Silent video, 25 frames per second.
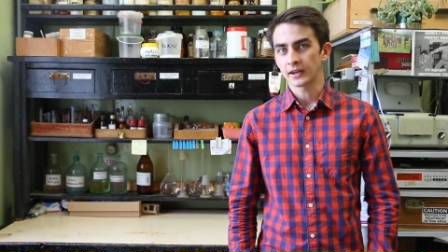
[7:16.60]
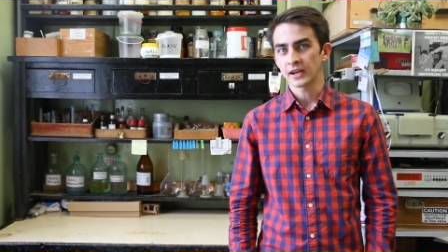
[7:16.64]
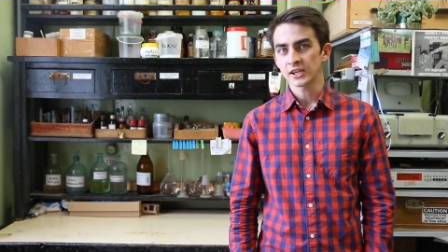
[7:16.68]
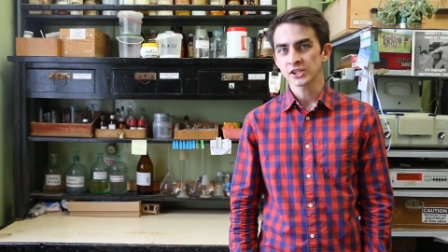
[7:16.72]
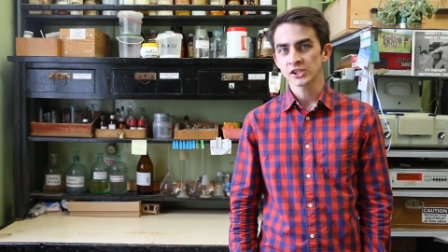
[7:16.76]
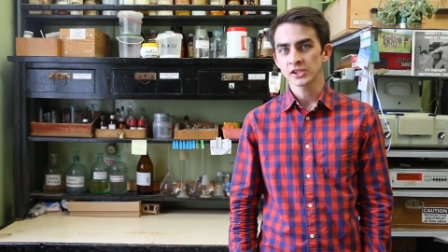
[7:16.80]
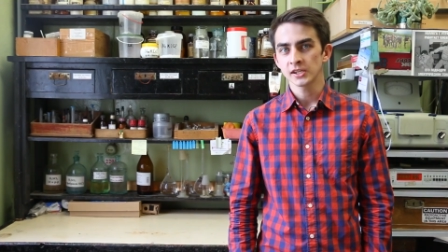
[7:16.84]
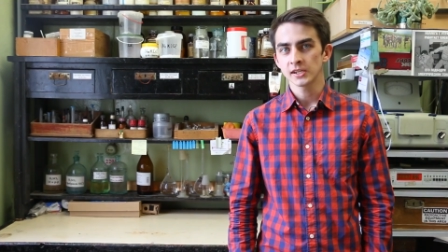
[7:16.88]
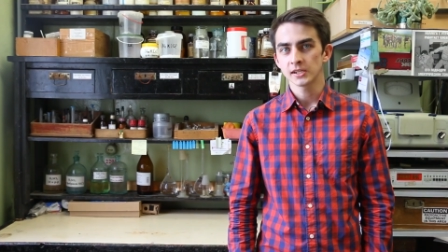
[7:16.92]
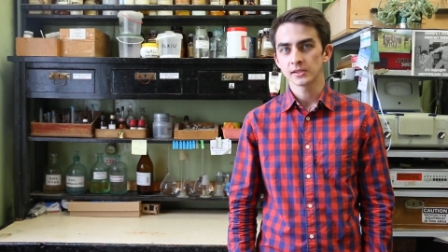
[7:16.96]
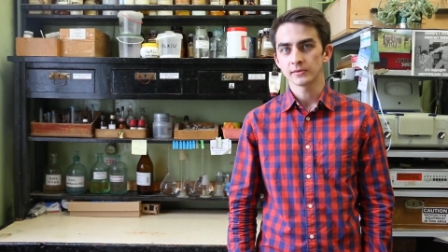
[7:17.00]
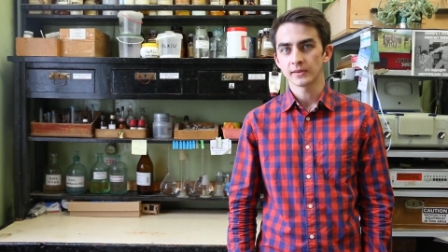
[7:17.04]

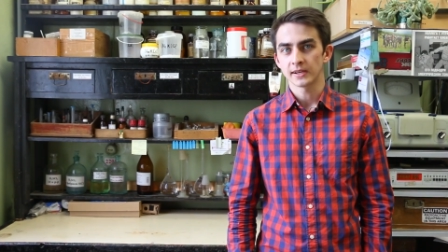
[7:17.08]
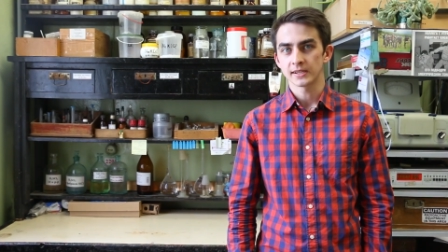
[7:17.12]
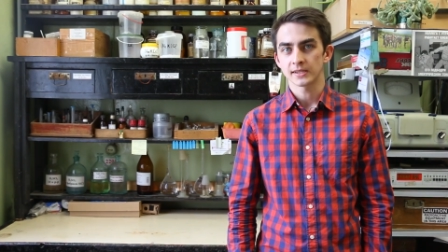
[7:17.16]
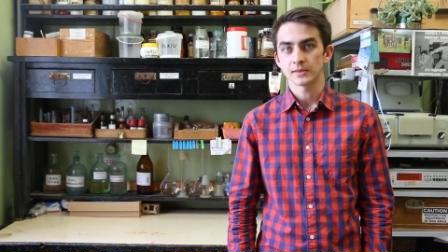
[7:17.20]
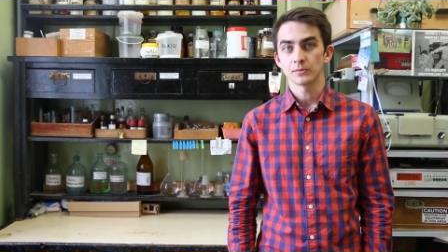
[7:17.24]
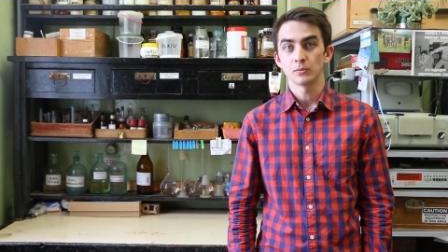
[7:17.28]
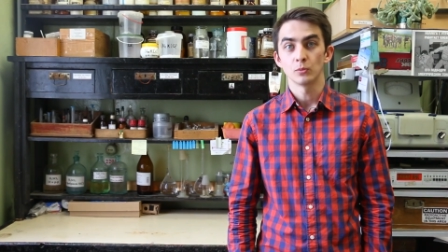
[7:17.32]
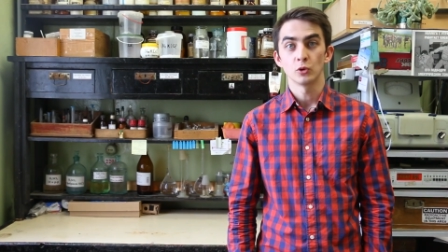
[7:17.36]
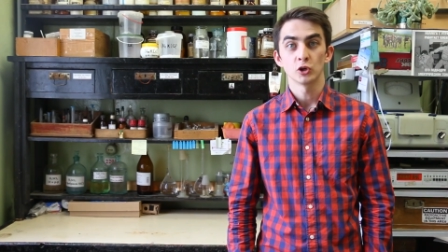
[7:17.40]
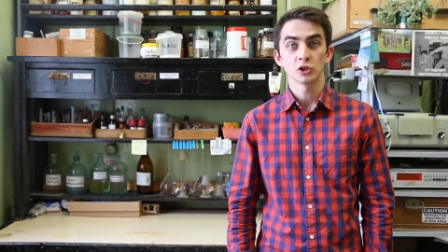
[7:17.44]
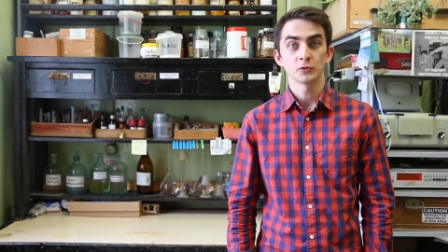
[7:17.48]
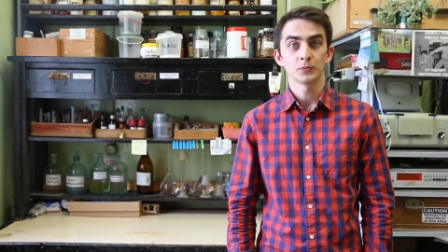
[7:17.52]
каждый из вас
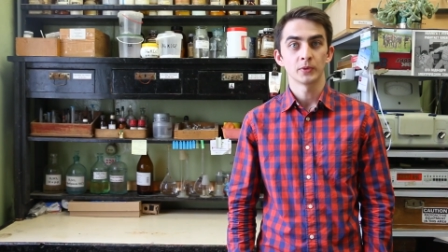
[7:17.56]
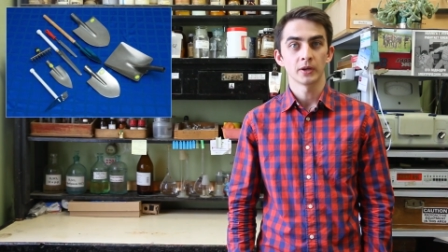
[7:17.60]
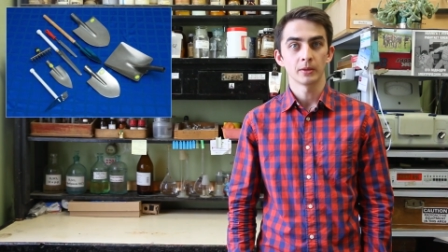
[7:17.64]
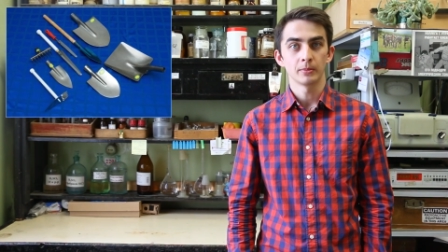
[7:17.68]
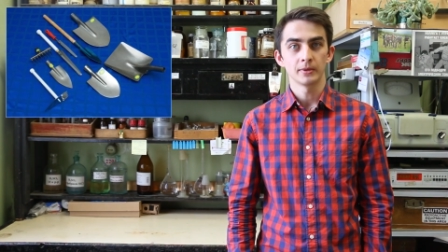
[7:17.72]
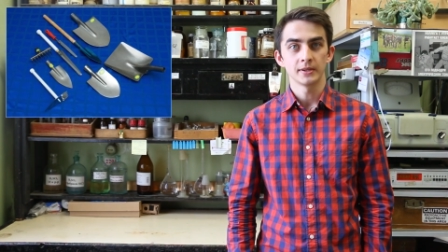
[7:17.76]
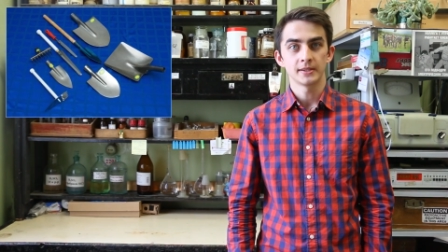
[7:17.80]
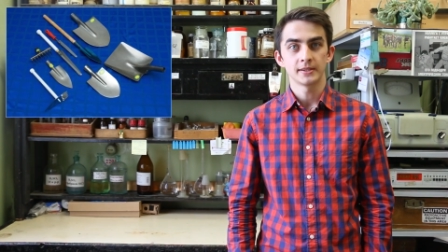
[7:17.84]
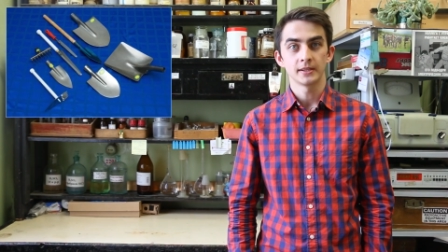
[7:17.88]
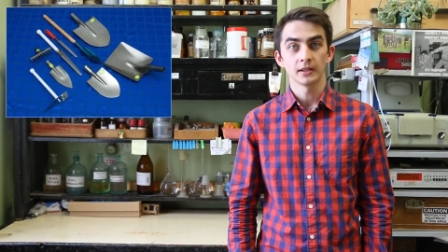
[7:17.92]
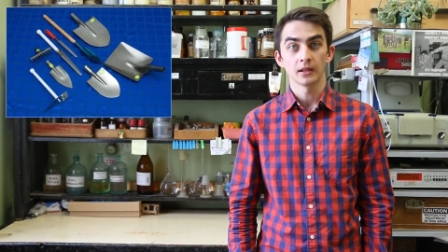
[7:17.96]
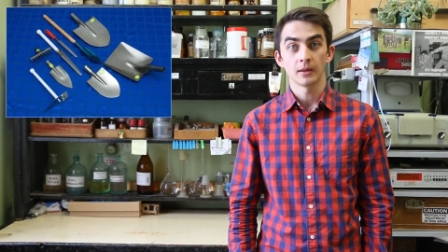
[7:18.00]
может
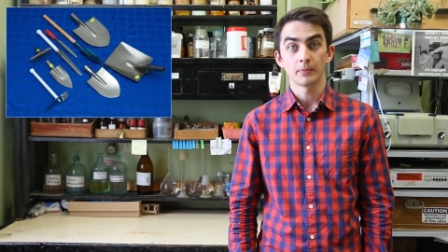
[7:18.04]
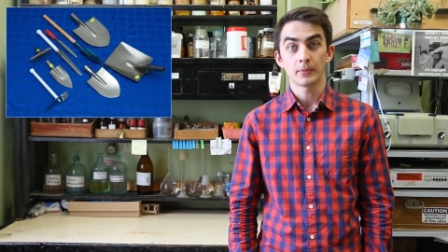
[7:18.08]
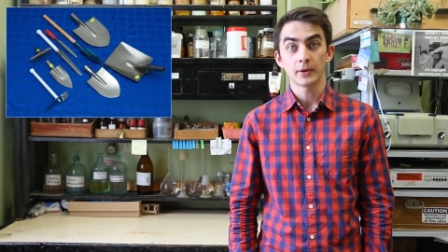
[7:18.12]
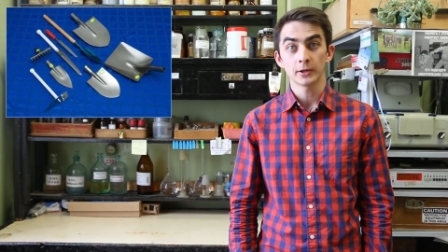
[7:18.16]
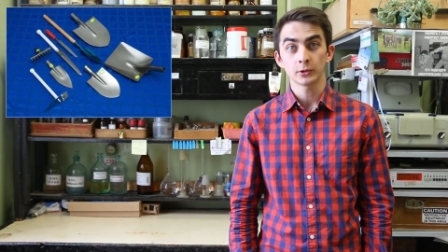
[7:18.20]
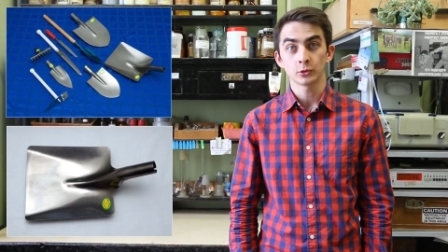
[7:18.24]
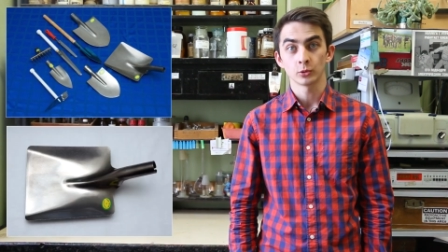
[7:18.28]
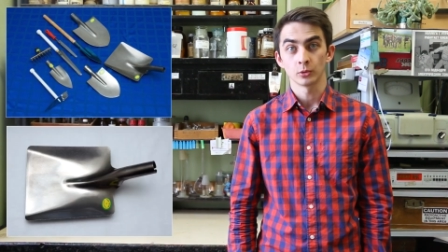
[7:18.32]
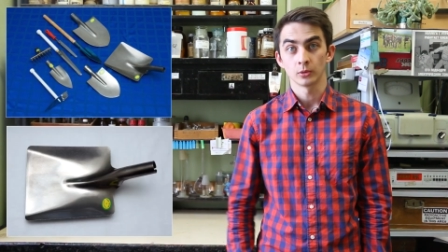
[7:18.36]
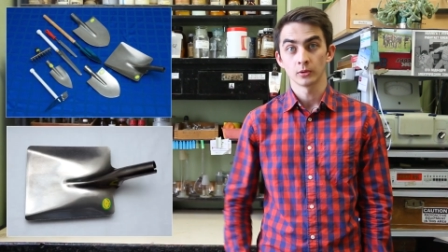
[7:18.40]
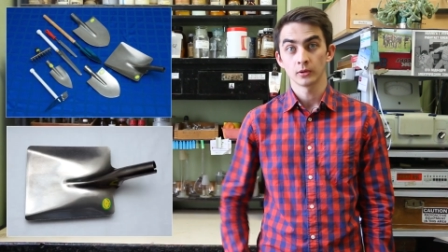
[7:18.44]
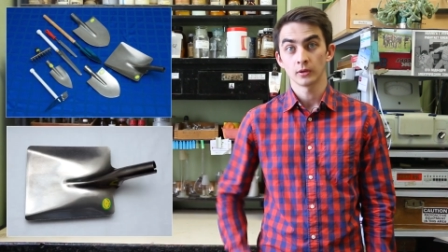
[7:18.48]
приобрести
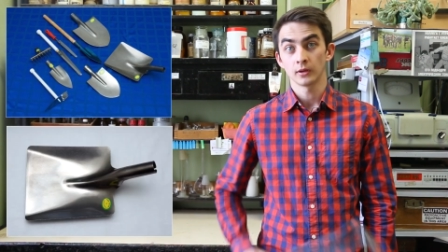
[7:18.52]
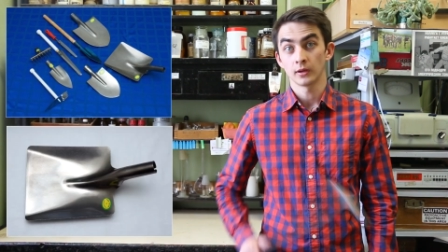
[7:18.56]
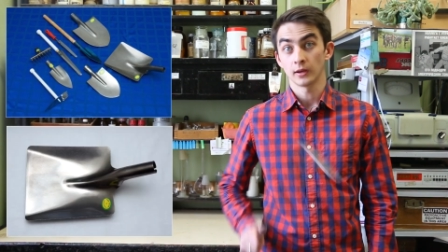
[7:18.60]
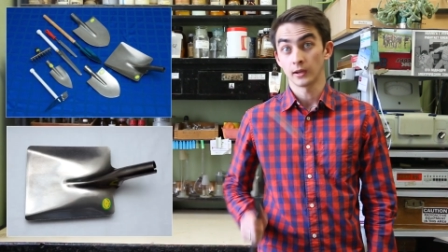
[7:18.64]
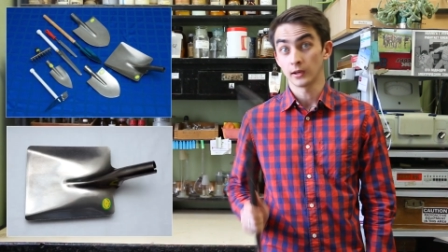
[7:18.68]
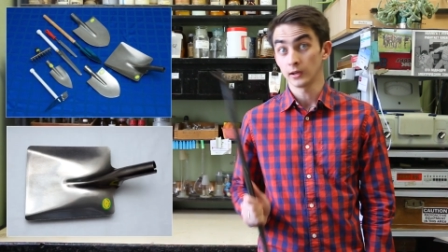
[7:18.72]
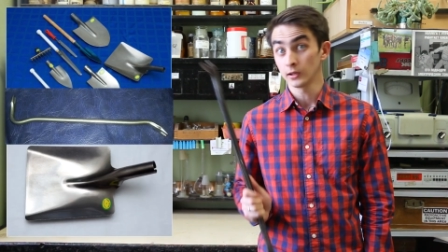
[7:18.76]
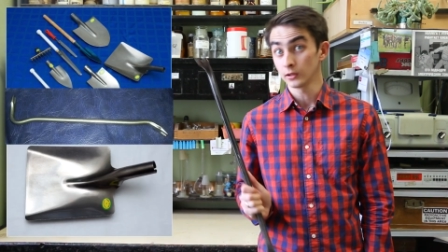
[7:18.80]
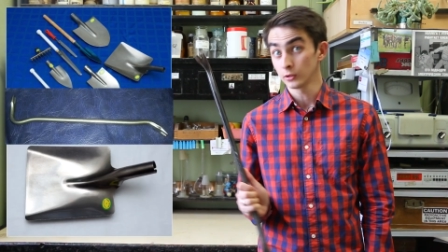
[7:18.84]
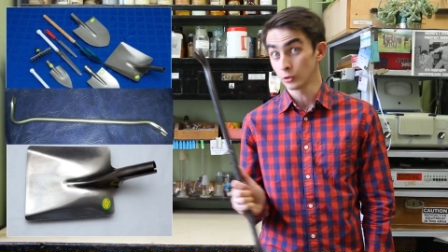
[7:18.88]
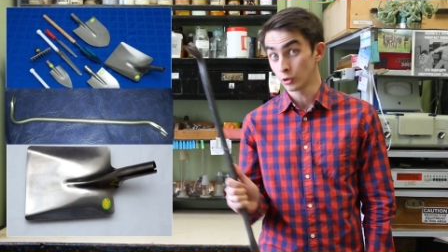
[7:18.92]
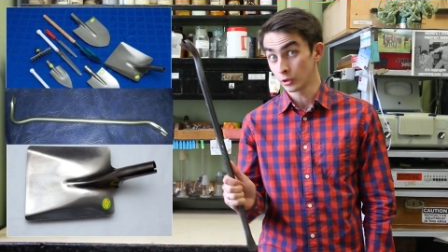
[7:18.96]
лопату
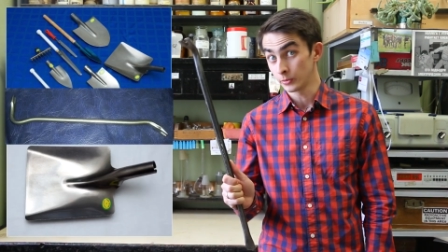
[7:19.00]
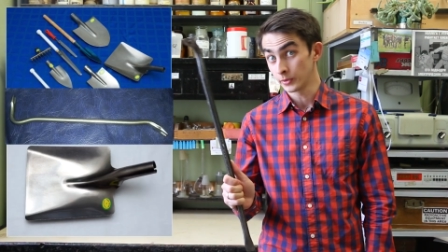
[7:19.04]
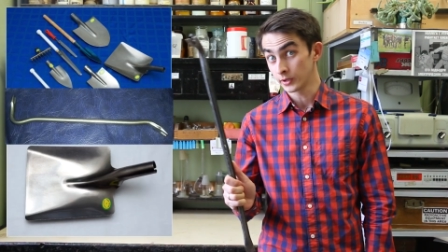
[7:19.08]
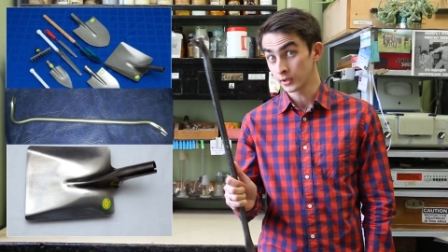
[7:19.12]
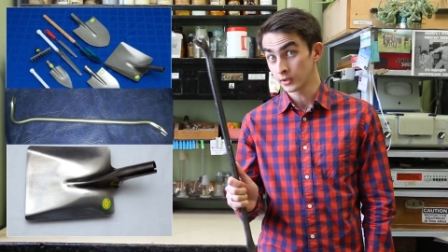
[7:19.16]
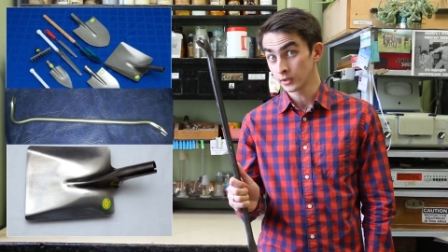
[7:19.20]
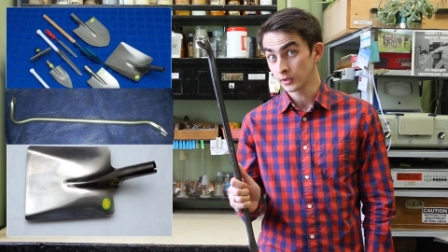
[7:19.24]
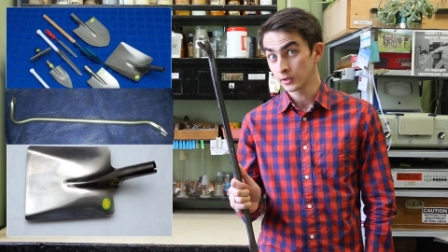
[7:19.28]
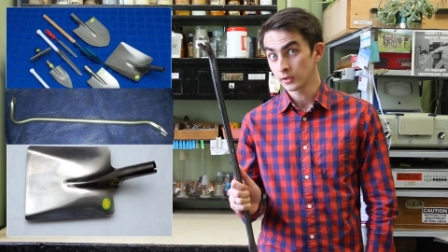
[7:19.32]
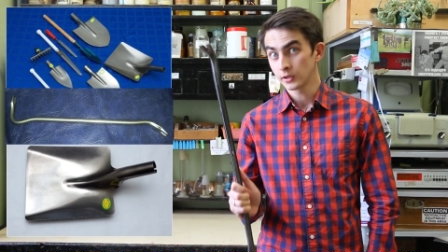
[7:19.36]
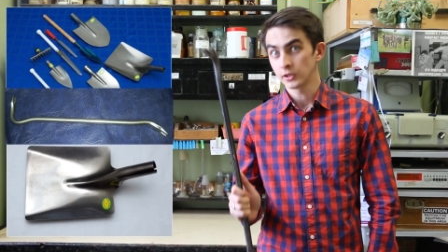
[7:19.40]
или ломик